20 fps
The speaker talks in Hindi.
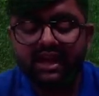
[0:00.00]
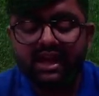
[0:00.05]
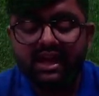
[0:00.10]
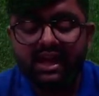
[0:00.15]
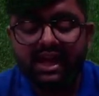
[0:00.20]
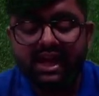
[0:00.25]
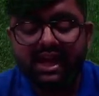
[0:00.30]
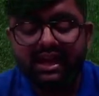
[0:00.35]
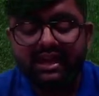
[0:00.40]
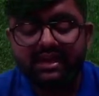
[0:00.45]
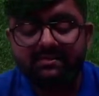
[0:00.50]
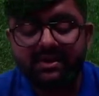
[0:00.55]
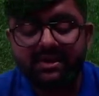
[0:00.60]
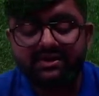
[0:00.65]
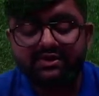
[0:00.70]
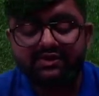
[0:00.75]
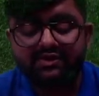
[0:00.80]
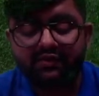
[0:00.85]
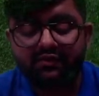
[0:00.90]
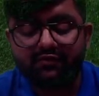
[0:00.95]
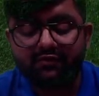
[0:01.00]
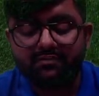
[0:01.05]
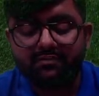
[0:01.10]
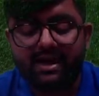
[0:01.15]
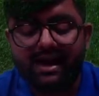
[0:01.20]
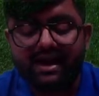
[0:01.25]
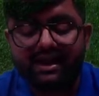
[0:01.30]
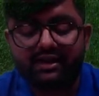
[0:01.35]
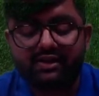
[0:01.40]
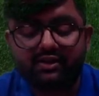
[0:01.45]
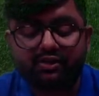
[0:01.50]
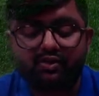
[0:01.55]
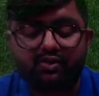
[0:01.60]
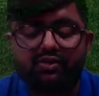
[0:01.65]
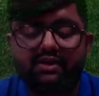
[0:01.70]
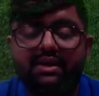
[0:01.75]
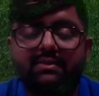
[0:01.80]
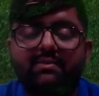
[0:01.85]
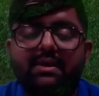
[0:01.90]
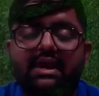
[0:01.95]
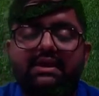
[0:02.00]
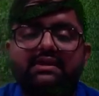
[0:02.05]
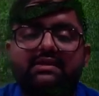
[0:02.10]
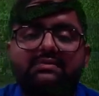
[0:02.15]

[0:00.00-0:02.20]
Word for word: एलिमेंट्स ऑफ माइक्रो के बाद हम